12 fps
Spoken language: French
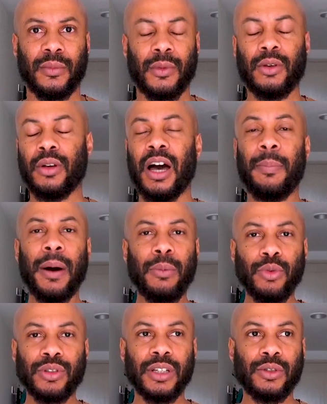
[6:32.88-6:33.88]
euh, À
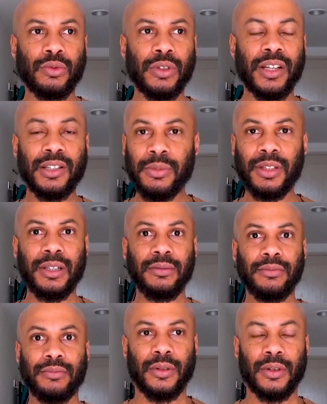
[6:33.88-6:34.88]
part montrer son
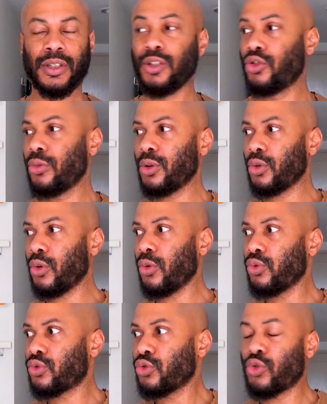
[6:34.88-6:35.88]
intimité, qui demande
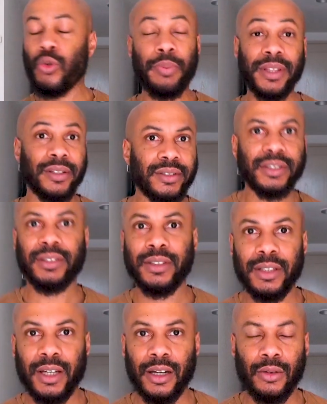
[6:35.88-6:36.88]
aucune compétence,
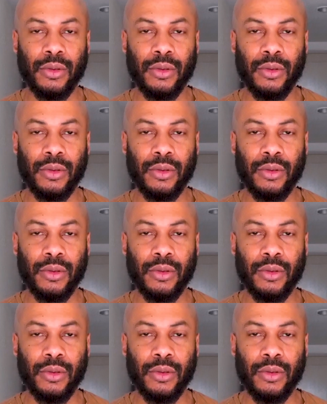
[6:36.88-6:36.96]
hein,